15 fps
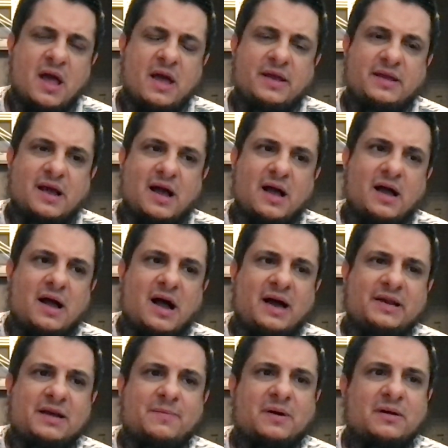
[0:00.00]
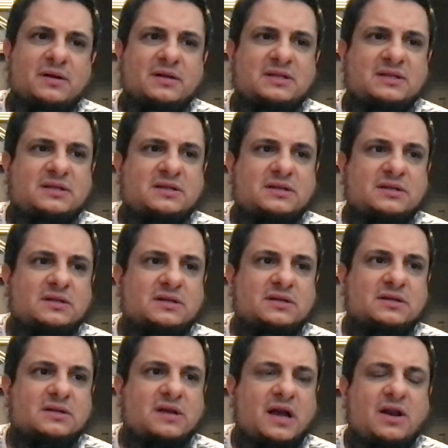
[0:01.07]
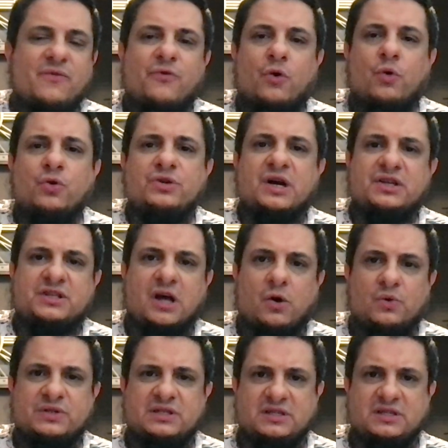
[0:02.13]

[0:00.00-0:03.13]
ja, Adam ist, äh, keiner vor 100.000